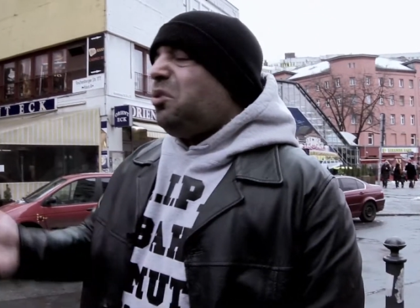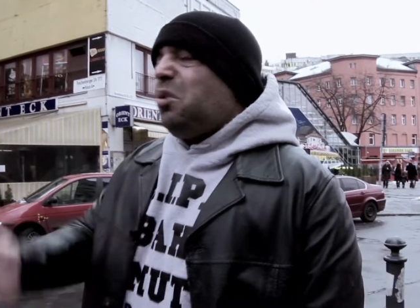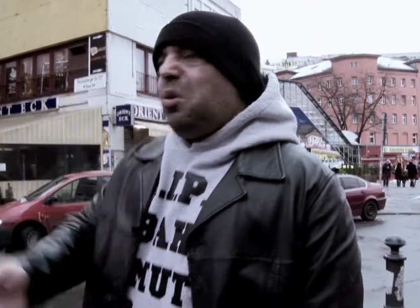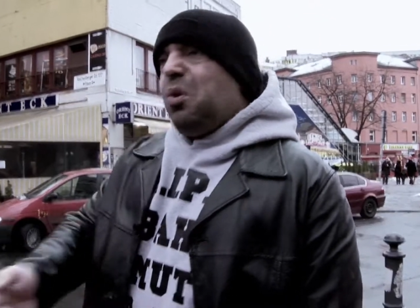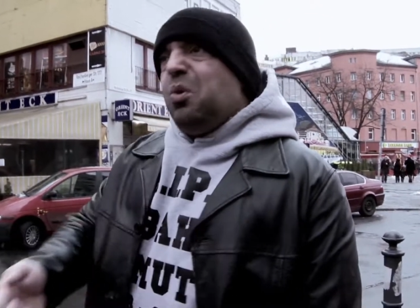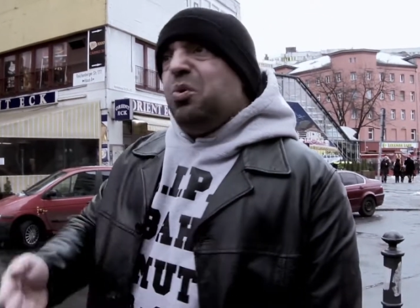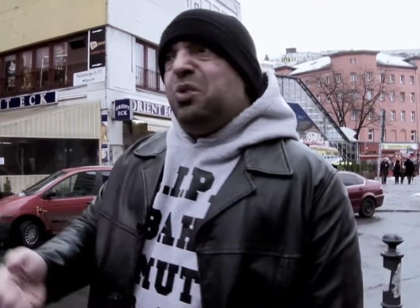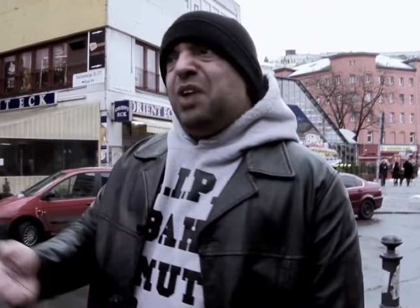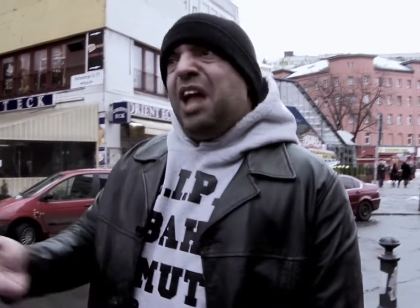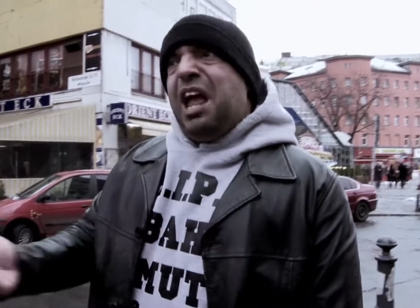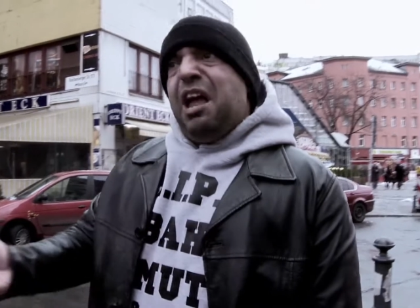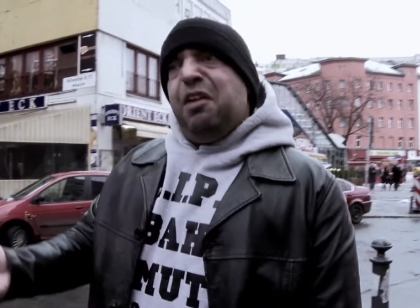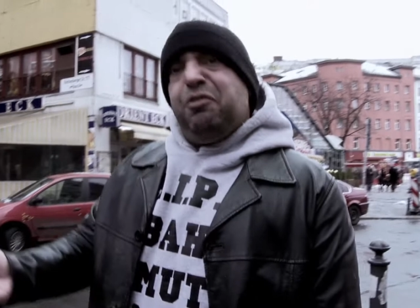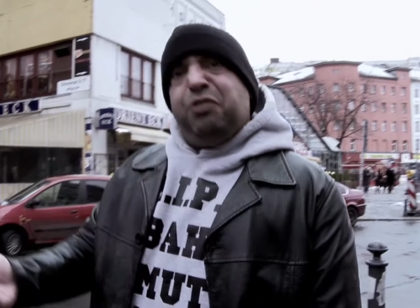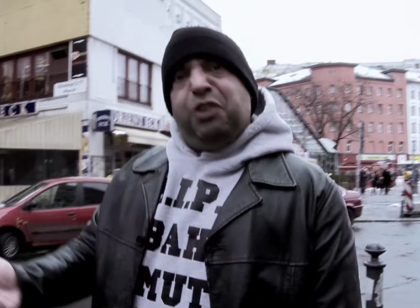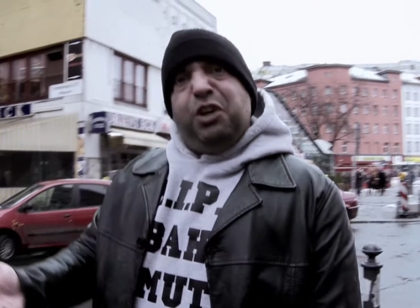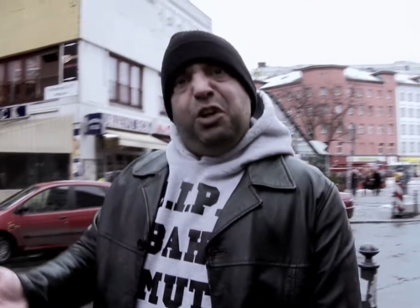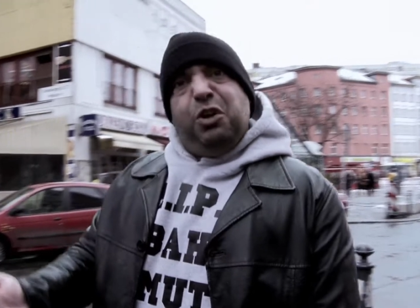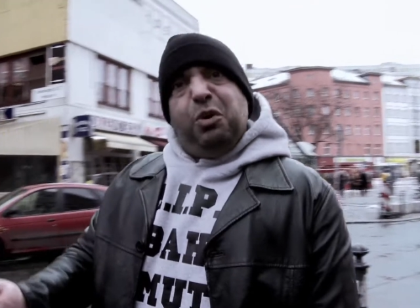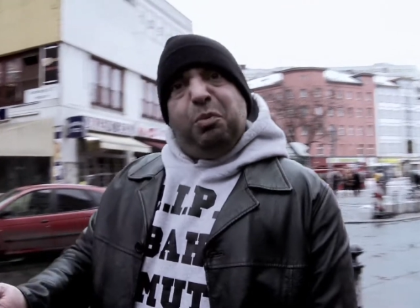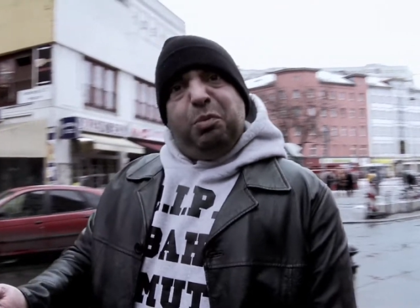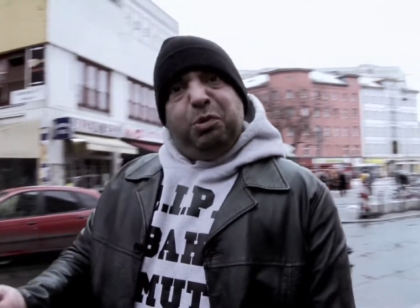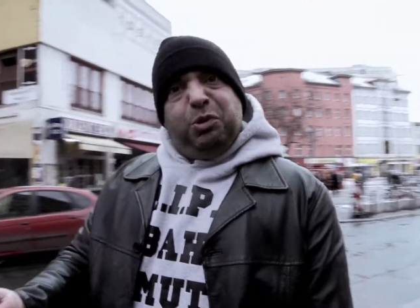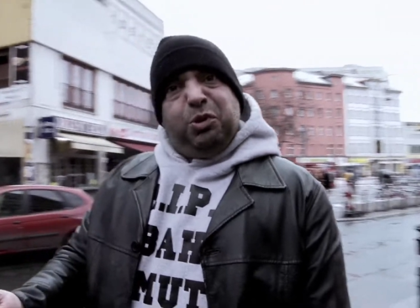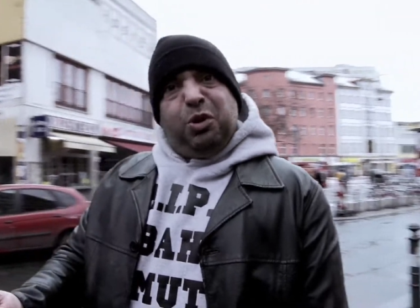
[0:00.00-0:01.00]
Und 11
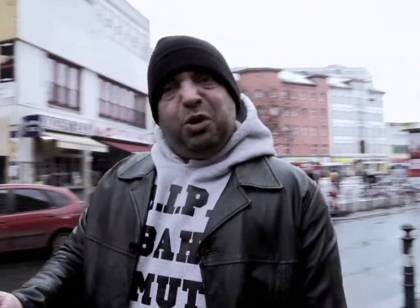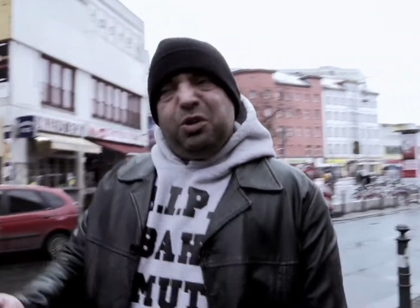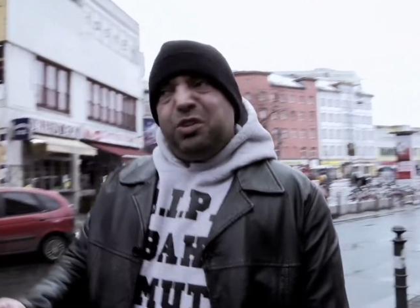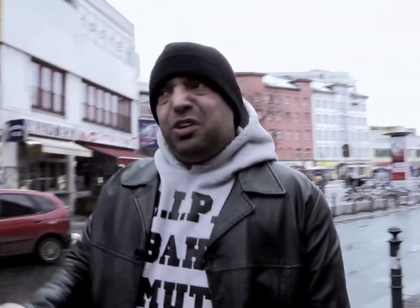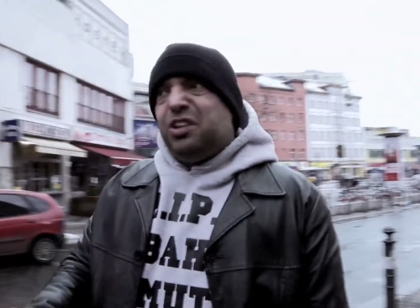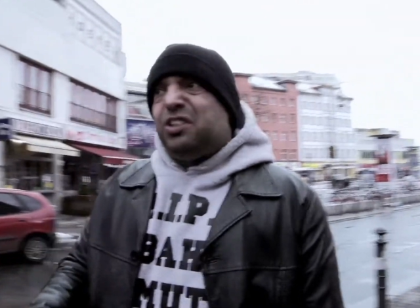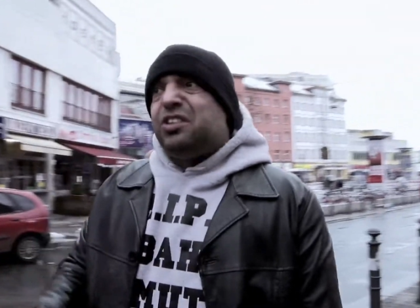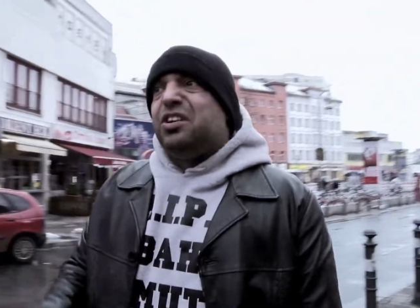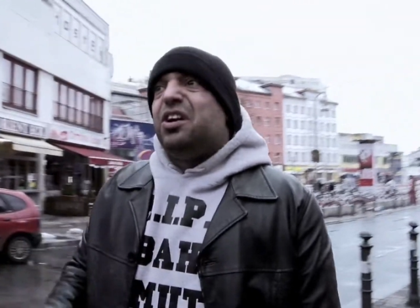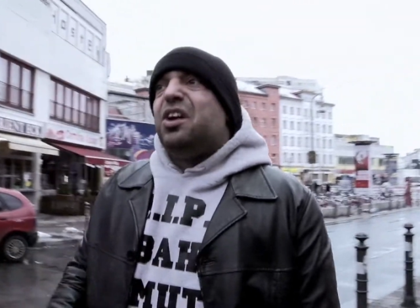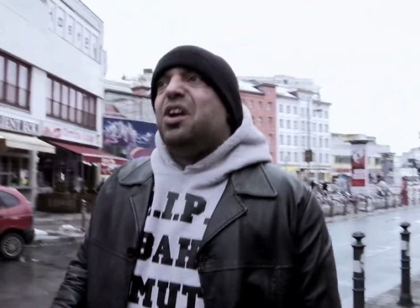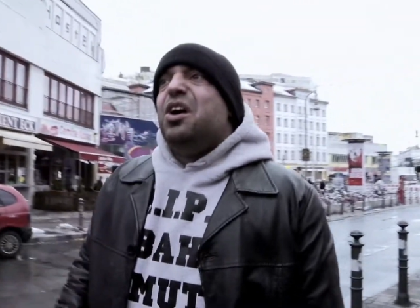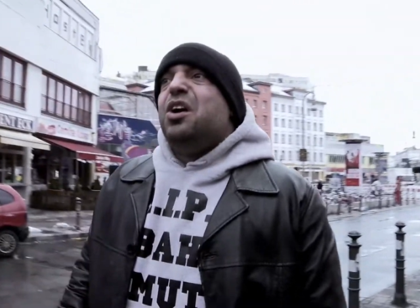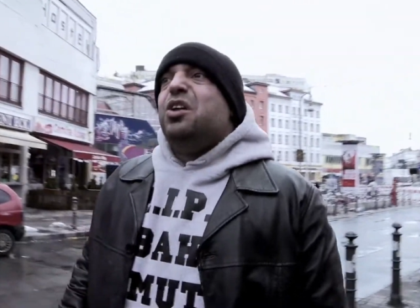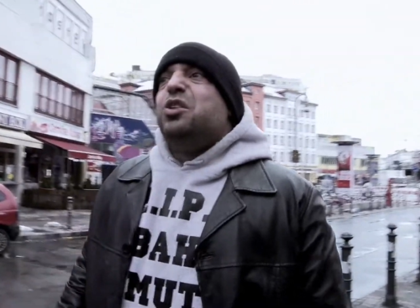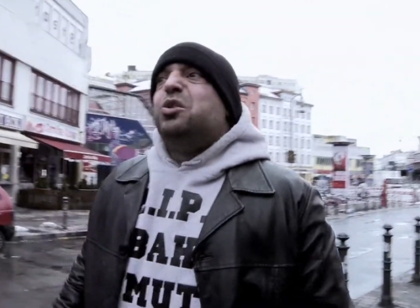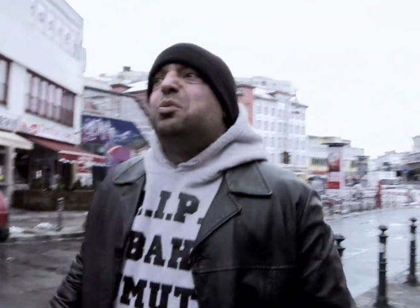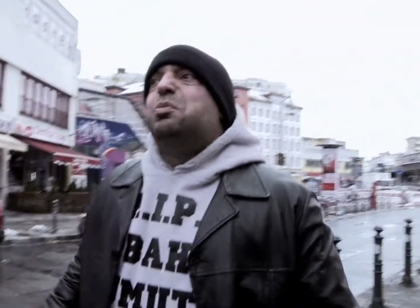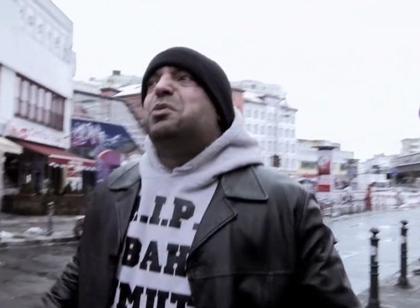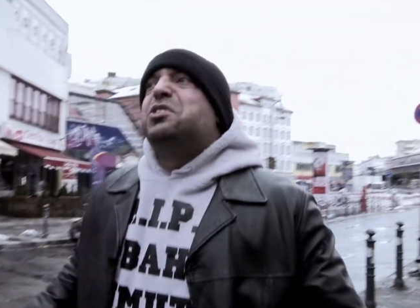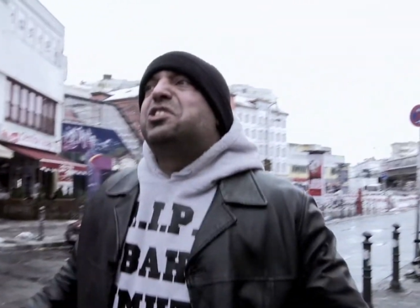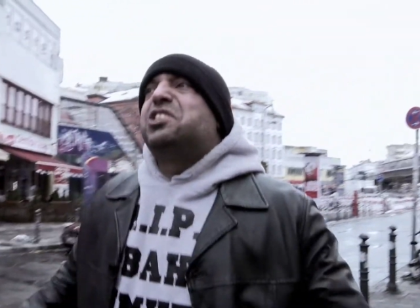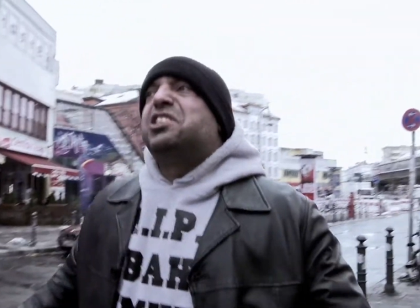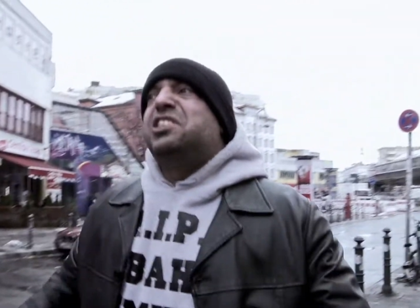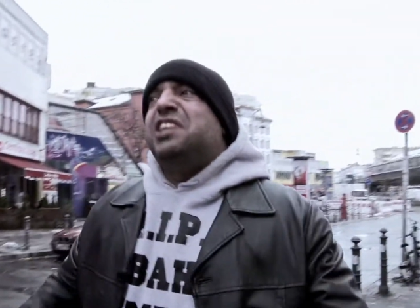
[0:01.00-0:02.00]
Kilo bedeutet, du
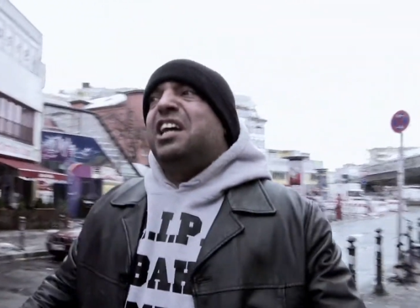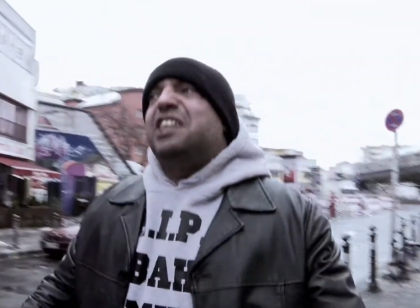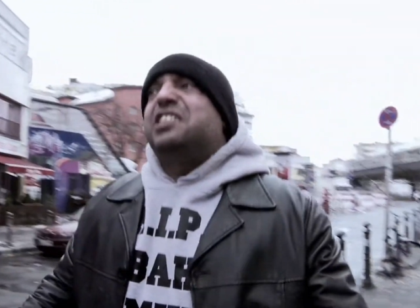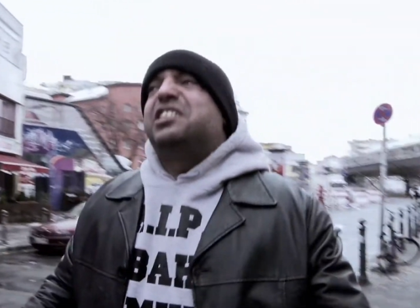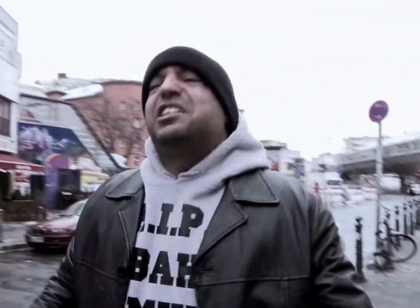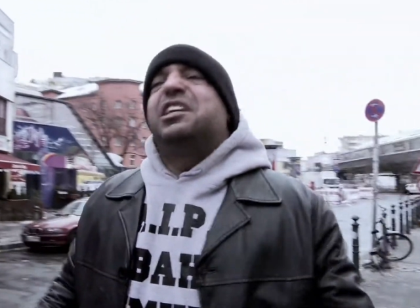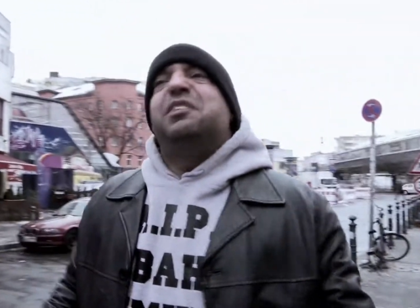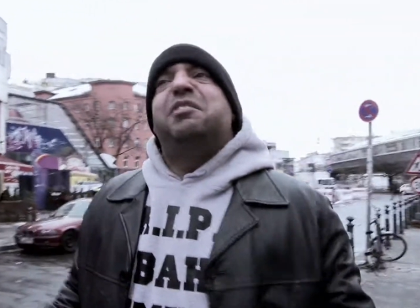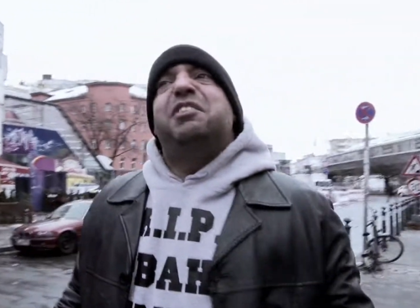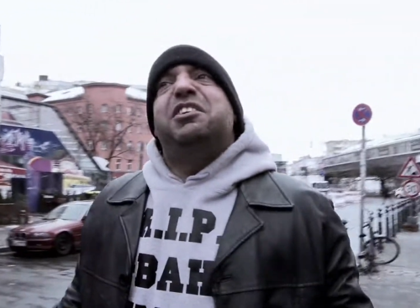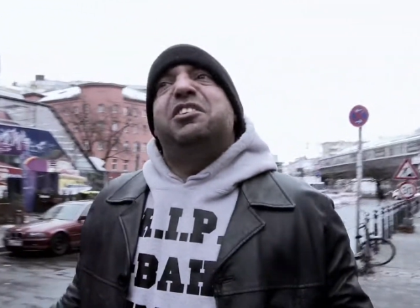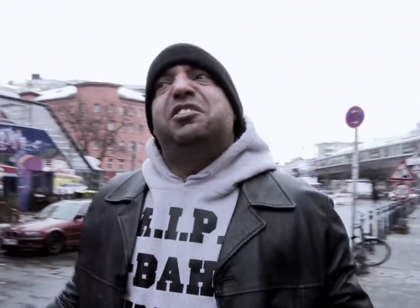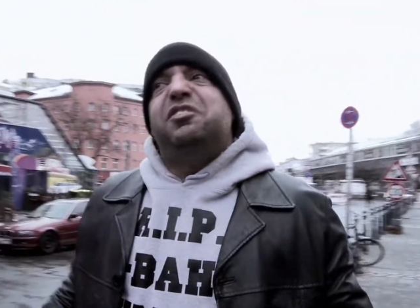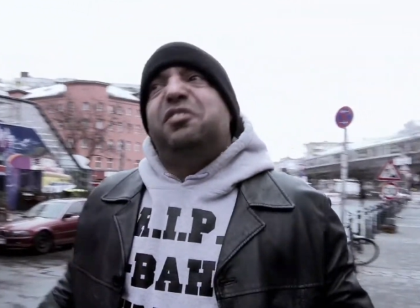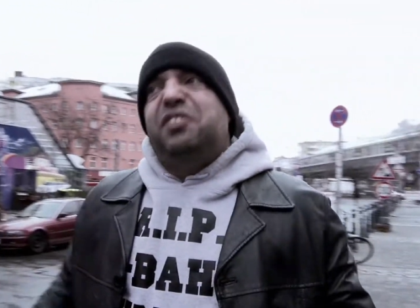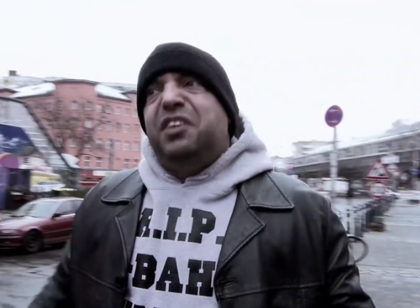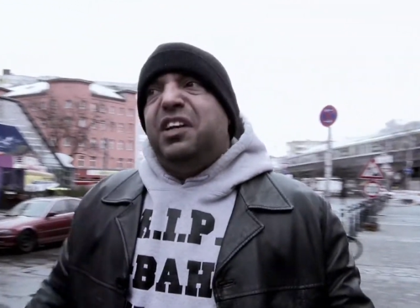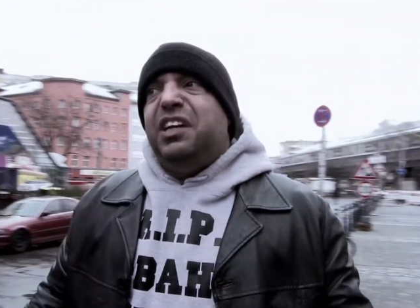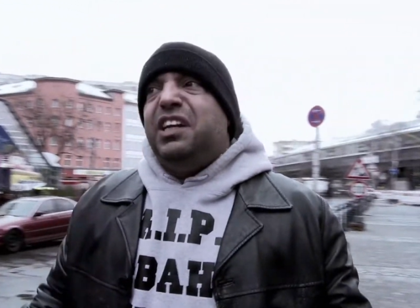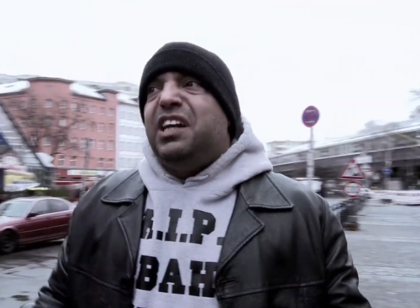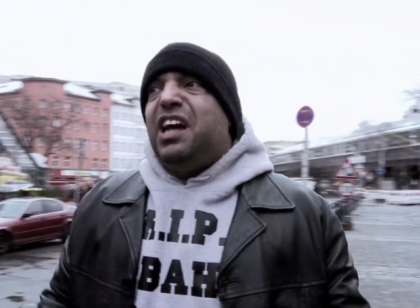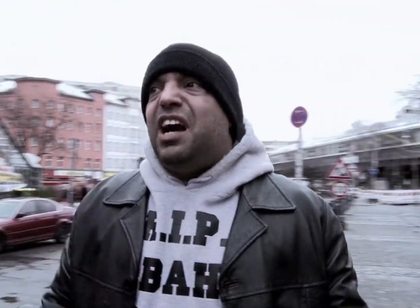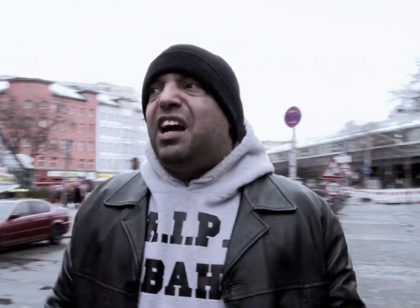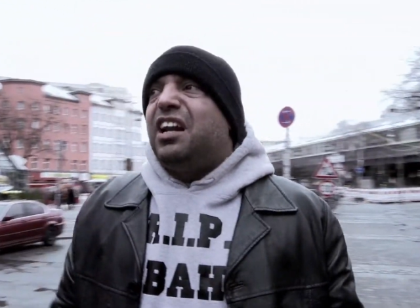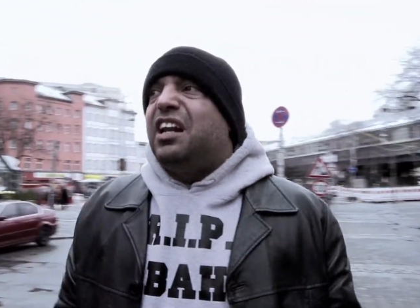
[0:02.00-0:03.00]
bist Knast gewesen, vier
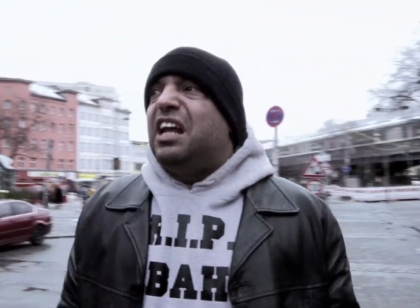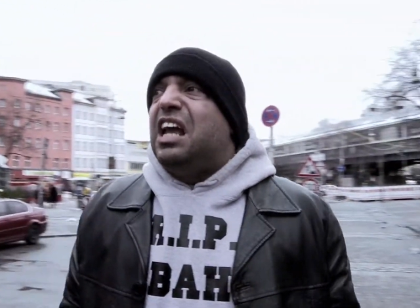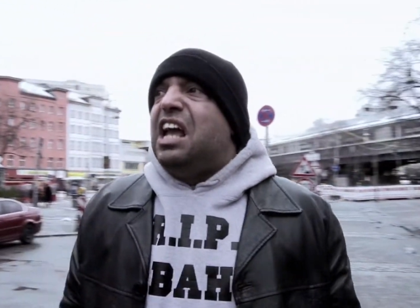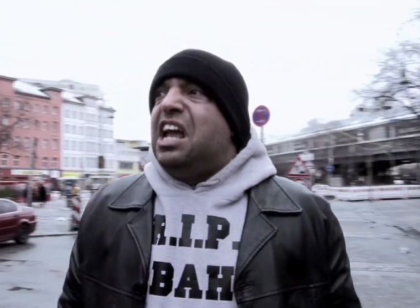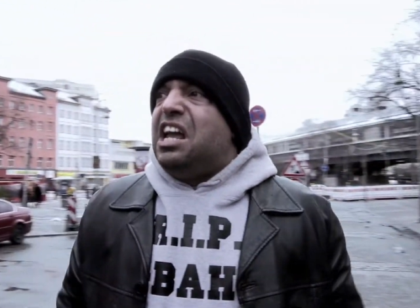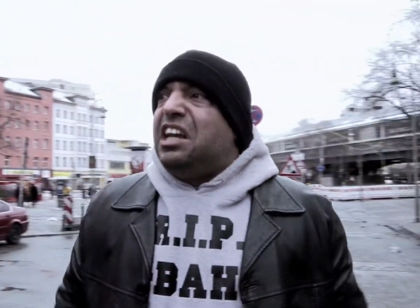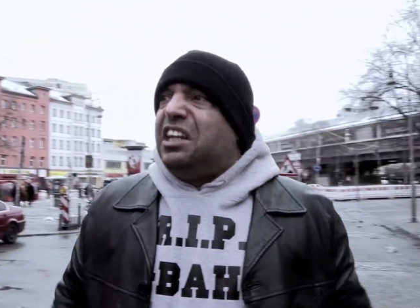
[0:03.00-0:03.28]
Jahre,